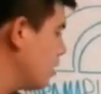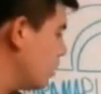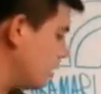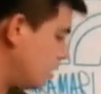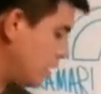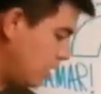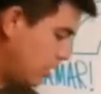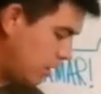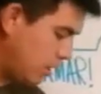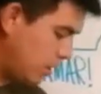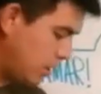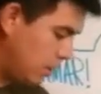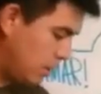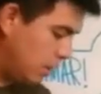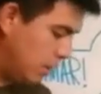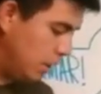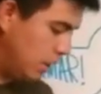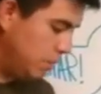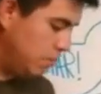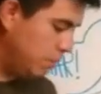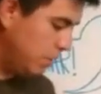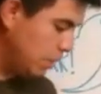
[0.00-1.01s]
Eh,
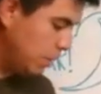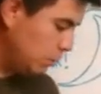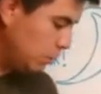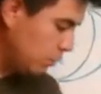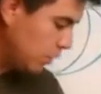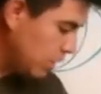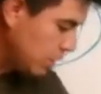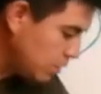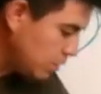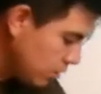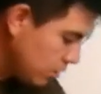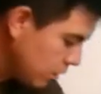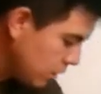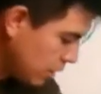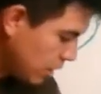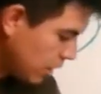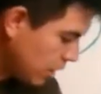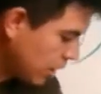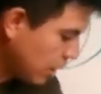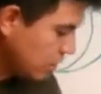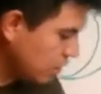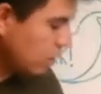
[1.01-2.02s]
y pinturas, yo en
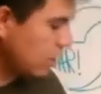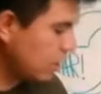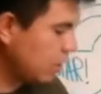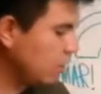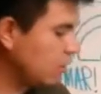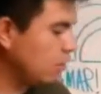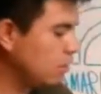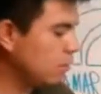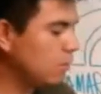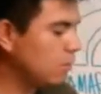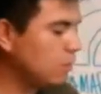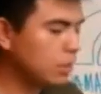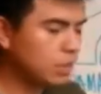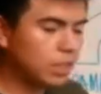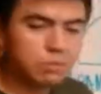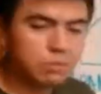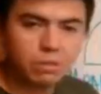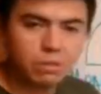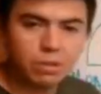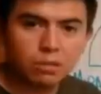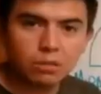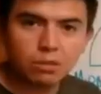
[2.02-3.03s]
este caso tengo de
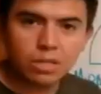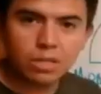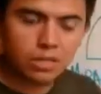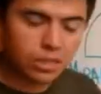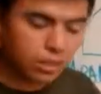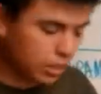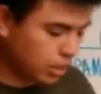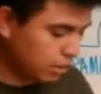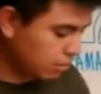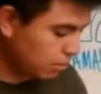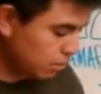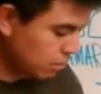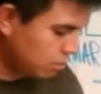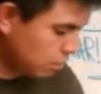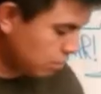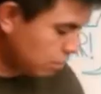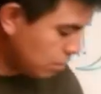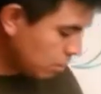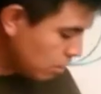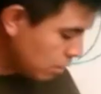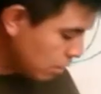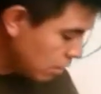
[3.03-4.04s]
estas pinturas en
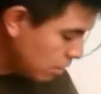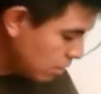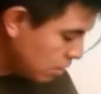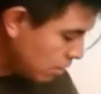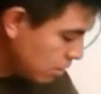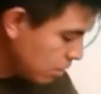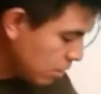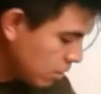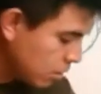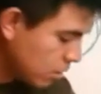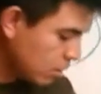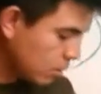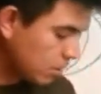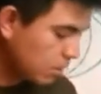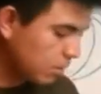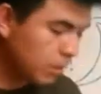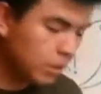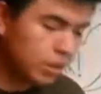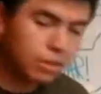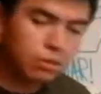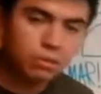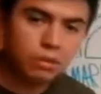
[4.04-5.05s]
aerosol que me
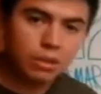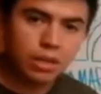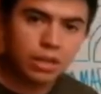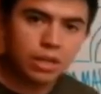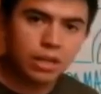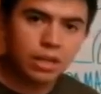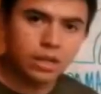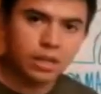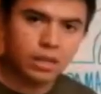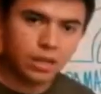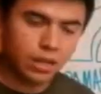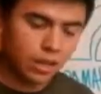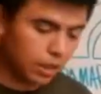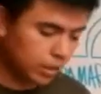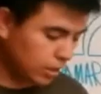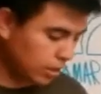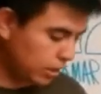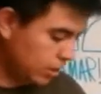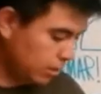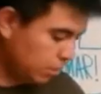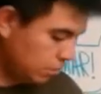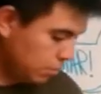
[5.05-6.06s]
van a ayudar a,
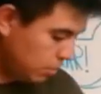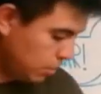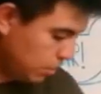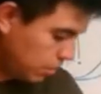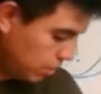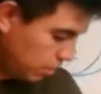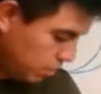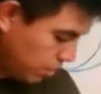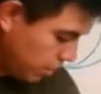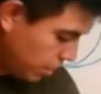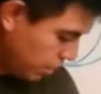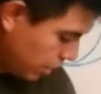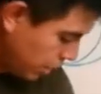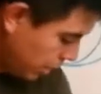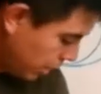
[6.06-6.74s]
tener mi, mi